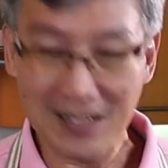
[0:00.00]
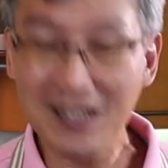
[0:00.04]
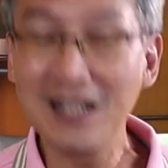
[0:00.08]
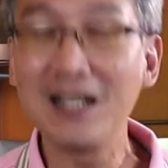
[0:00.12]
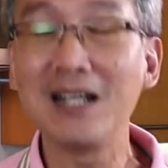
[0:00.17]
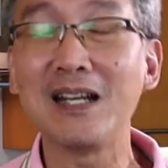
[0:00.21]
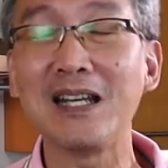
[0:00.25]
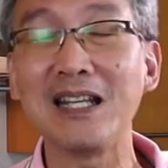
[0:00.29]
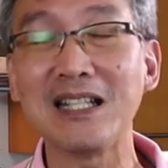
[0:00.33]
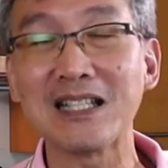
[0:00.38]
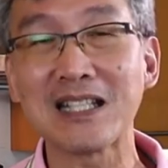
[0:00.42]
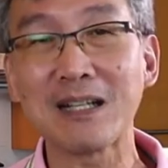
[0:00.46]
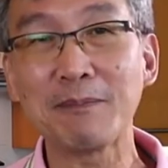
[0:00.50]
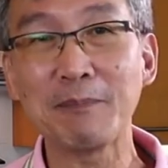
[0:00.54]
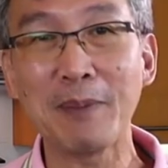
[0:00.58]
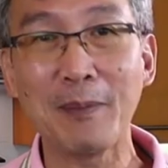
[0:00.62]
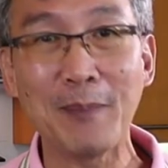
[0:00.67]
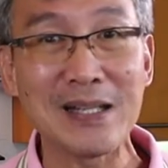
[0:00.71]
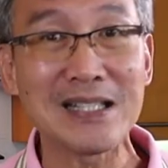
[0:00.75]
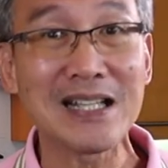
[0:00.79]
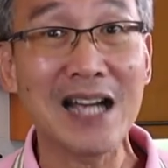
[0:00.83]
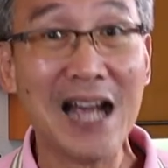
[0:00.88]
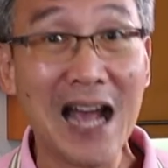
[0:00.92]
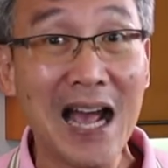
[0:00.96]
นึ่งอีกสักประ
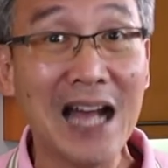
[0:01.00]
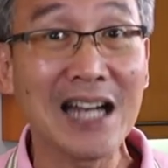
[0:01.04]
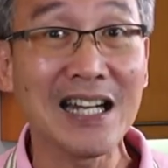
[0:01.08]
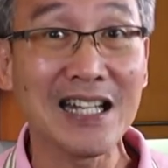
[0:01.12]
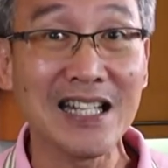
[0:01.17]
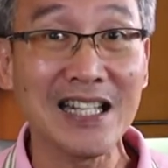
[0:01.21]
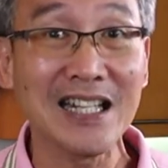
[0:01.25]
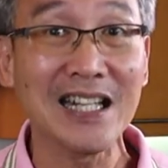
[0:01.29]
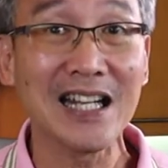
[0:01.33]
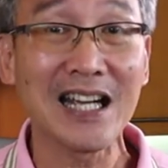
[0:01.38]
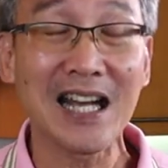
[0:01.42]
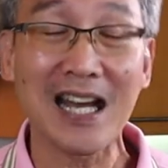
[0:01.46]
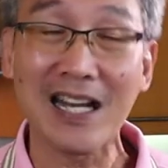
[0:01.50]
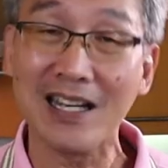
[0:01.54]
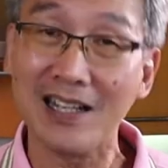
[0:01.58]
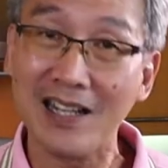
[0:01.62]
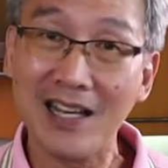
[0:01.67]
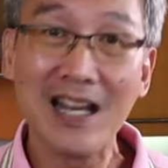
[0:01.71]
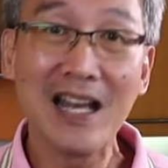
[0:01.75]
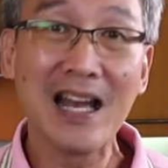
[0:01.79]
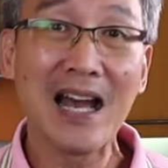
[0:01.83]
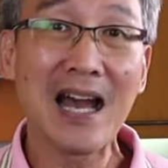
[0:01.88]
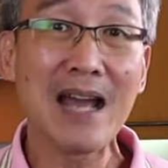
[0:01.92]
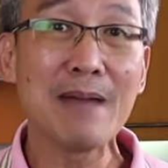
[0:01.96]
มาณสัก 5 นาทีแล้วกัน
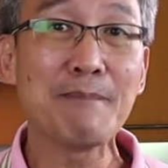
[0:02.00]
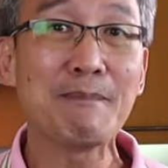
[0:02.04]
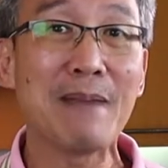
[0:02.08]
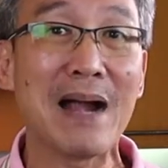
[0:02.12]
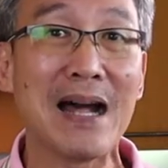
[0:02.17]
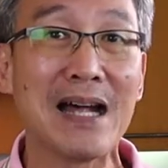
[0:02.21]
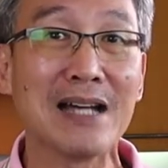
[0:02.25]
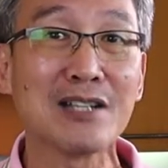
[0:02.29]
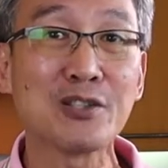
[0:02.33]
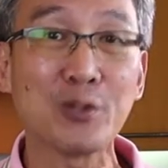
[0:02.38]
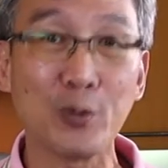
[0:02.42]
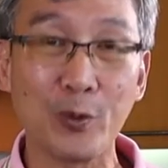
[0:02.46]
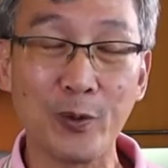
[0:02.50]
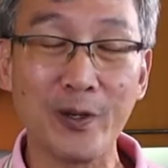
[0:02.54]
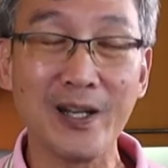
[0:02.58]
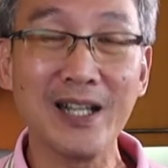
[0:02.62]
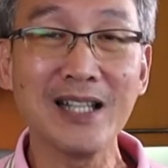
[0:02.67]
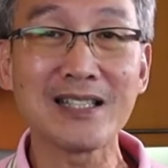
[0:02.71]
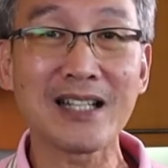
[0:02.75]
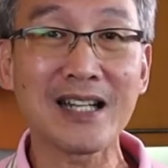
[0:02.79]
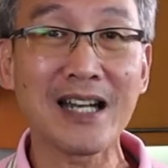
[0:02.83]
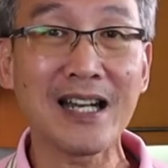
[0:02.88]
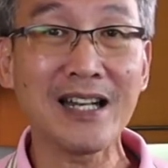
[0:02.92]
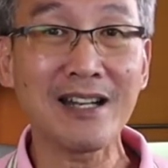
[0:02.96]
ให้ปลาสุกกว่านี้
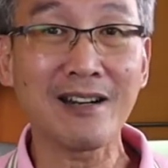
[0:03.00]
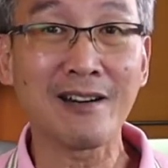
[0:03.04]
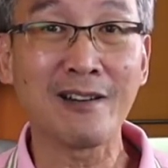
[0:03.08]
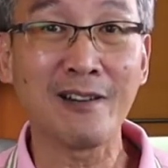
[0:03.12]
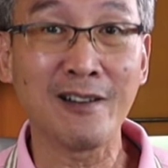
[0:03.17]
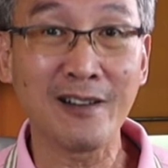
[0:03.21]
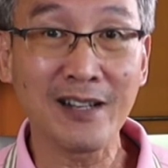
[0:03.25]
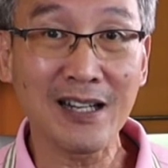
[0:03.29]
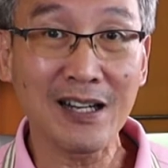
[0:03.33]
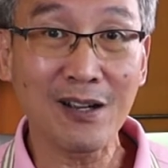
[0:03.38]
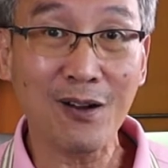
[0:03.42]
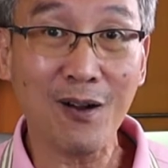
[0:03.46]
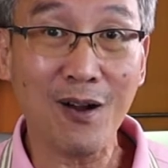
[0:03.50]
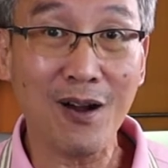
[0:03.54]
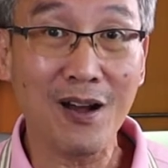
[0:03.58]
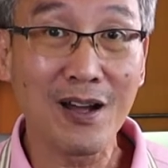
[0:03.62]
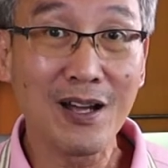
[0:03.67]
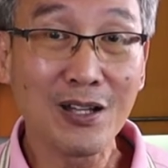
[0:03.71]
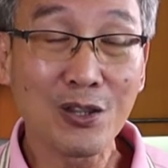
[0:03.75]
สักเล็กน้อยแล้วก็